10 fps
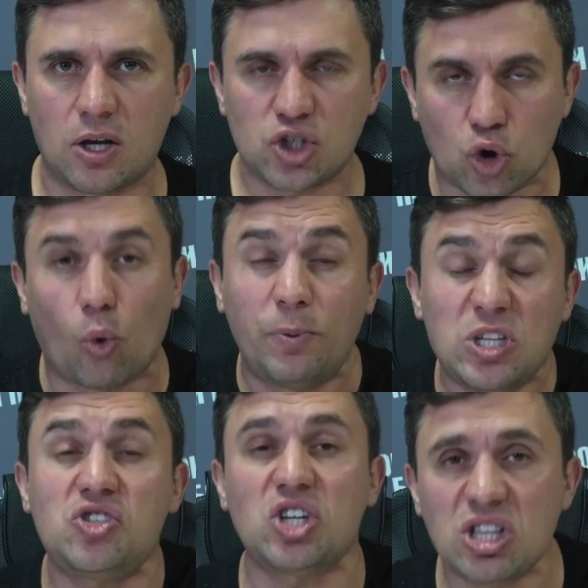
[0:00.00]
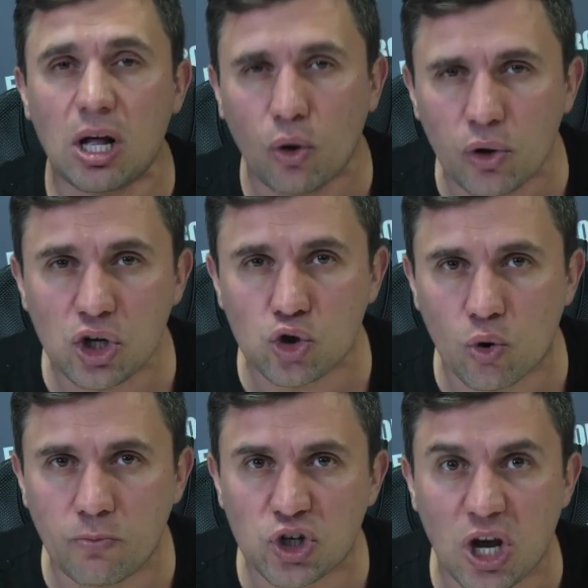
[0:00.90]
Закупите технологии за
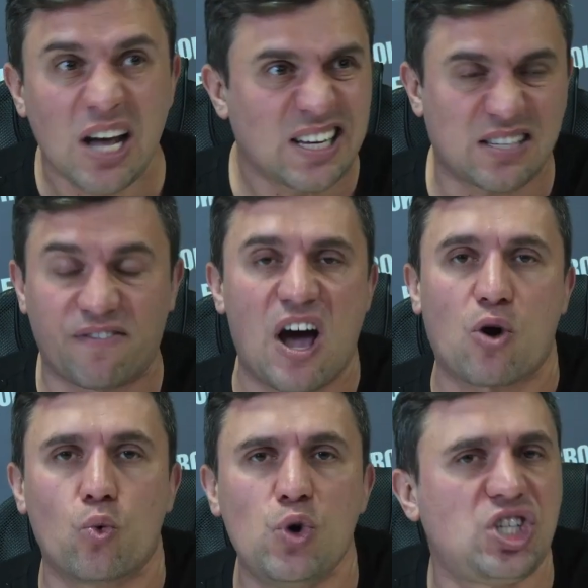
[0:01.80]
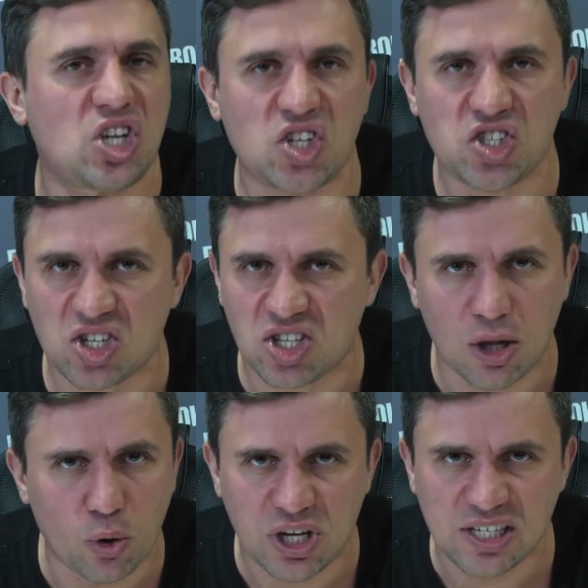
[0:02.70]
рубежа, своруйте эти
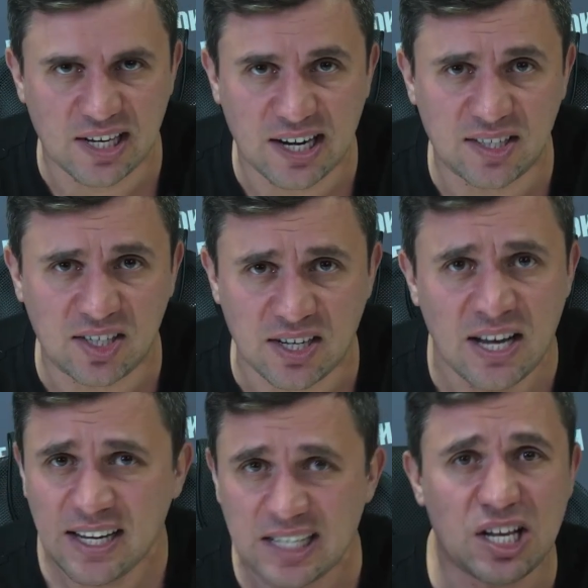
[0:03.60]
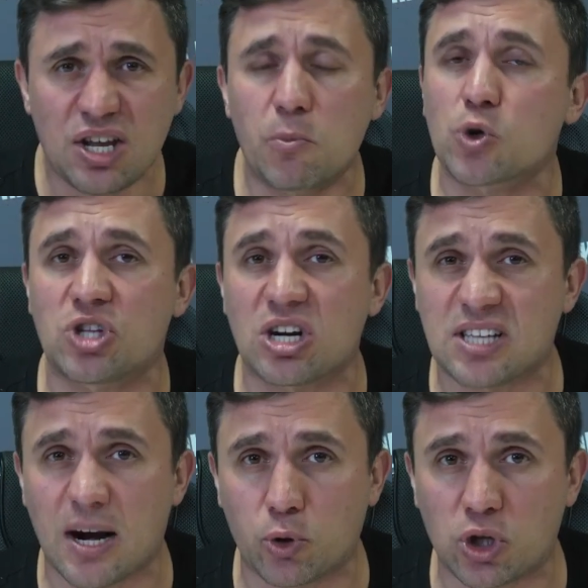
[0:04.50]
технологии, если хотите. Если не можете
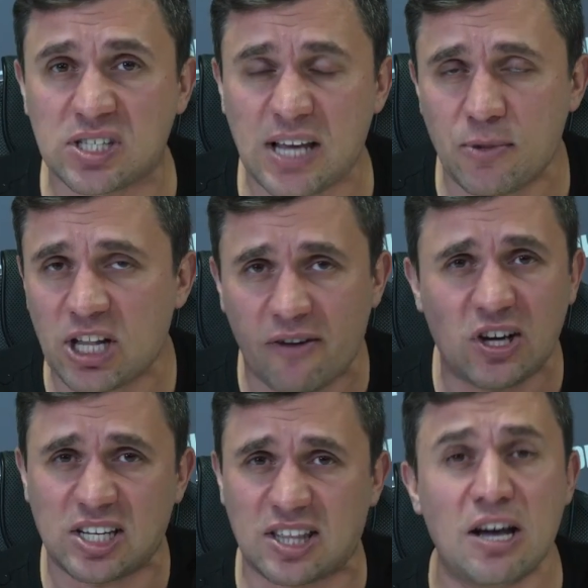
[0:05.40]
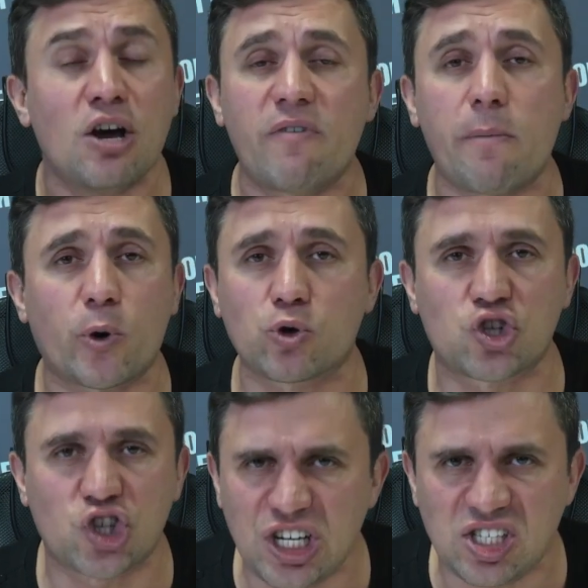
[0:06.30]
разработать сами, для вас это вопрос
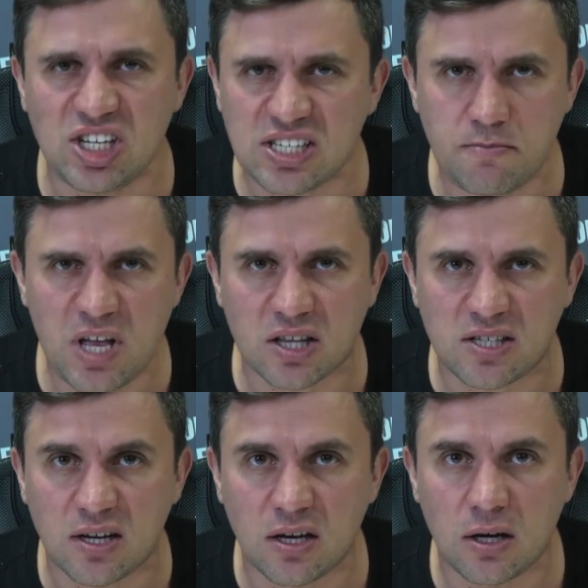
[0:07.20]
жизни и смерти.